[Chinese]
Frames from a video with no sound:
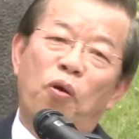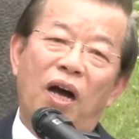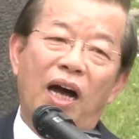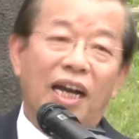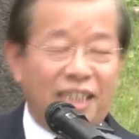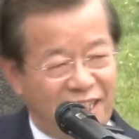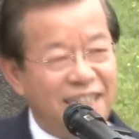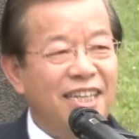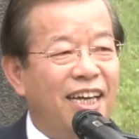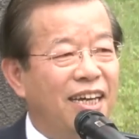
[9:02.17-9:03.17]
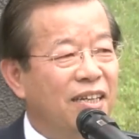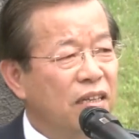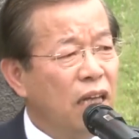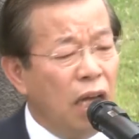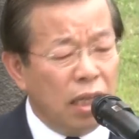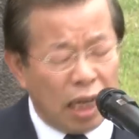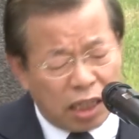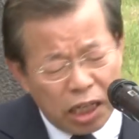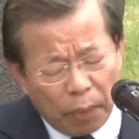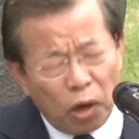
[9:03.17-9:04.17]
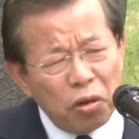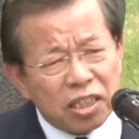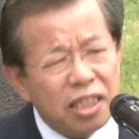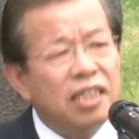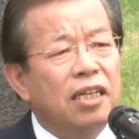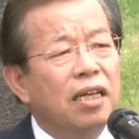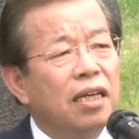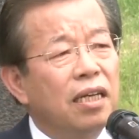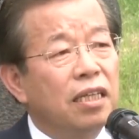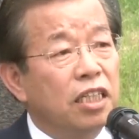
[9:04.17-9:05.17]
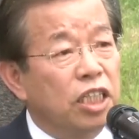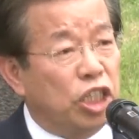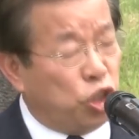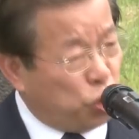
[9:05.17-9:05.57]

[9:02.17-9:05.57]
判，也是死刑。但敌人拢会死，是